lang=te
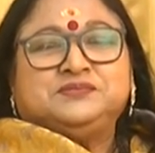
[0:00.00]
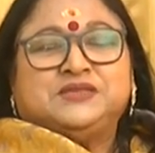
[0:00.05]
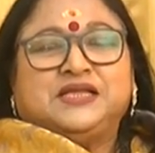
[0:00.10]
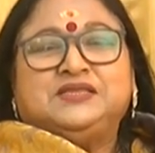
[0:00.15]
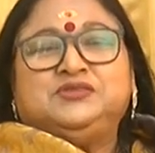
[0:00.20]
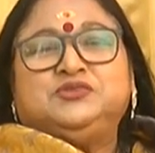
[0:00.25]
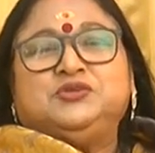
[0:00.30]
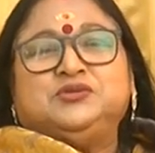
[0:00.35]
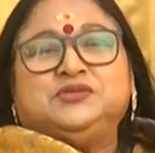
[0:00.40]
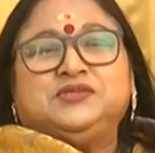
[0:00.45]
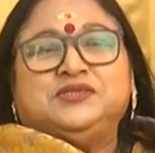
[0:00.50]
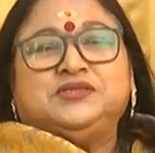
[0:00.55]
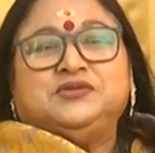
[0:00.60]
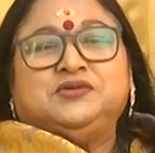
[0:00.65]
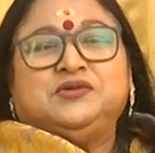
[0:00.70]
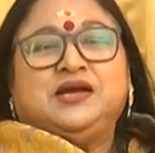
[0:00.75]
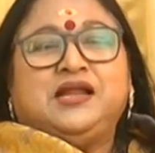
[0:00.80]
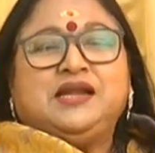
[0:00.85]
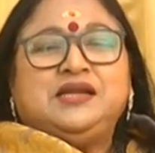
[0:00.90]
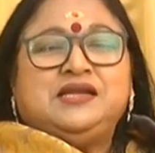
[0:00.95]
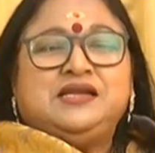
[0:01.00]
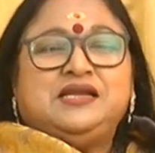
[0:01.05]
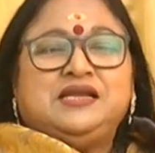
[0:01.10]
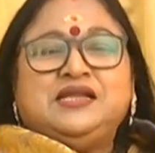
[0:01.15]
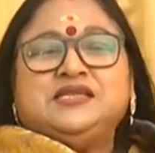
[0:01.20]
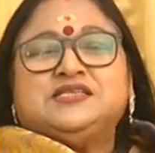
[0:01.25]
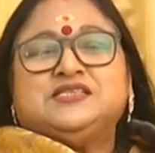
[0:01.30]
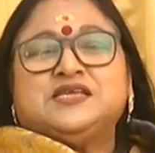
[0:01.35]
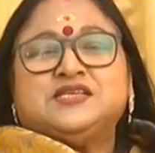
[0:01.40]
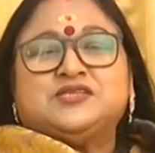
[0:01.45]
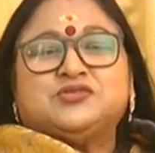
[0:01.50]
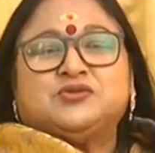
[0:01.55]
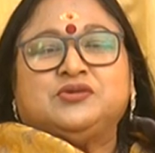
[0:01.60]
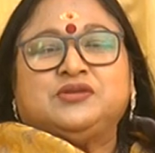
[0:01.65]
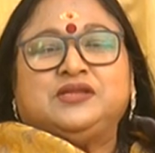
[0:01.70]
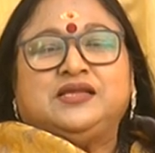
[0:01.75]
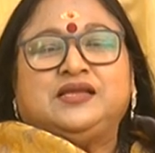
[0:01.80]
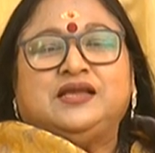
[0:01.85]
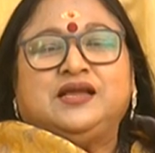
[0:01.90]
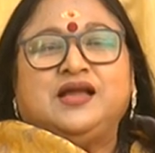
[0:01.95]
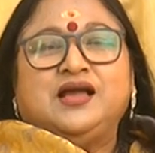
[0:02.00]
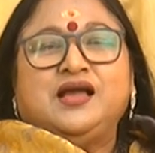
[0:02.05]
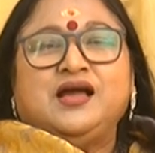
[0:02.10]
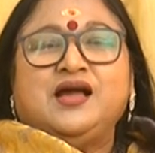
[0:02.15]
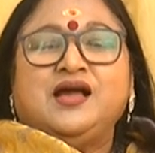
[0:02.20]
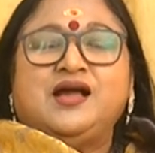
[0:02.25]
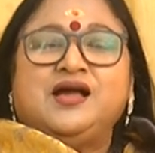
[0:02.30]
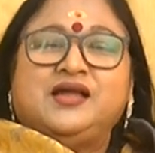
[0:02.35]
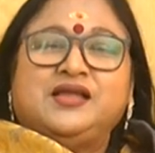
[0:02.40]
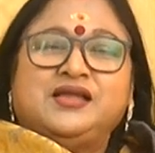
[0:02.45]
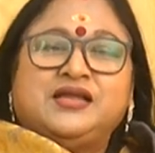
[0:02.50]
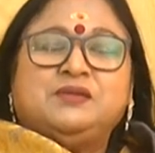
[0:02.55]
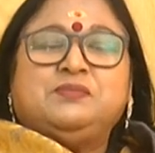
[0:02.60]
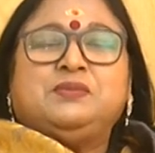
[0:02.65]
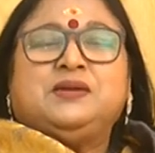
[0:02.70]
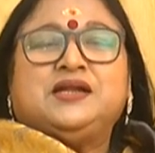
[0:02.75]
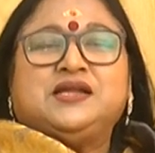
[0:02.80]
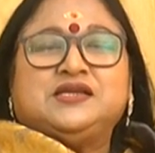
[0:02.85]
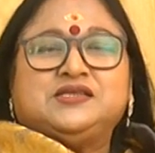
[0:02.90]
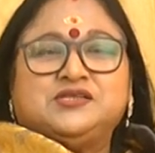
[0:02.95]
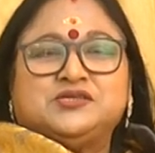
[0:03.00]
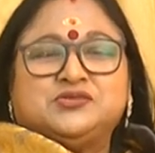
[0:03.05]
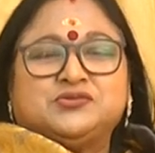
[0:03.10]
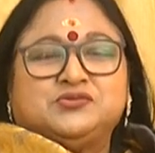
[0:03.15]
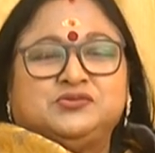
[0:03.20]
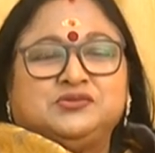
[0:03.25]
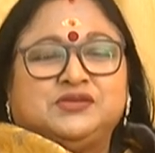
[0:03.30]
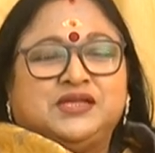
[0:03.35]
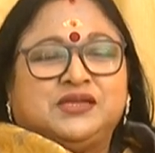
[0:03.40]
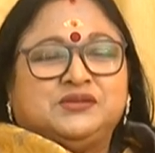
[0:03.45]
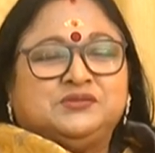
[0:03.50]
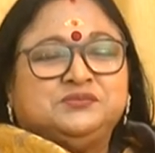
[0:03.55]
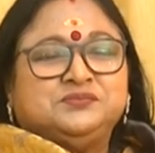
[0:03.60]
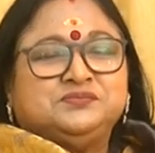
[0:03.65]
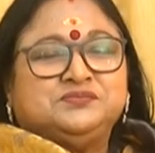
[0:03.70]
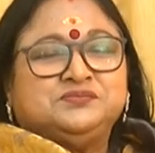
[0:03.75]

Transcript: దద్దోజనం అన్నీ చేసుకొని హాయిగా పండగ చేసుకుంటారు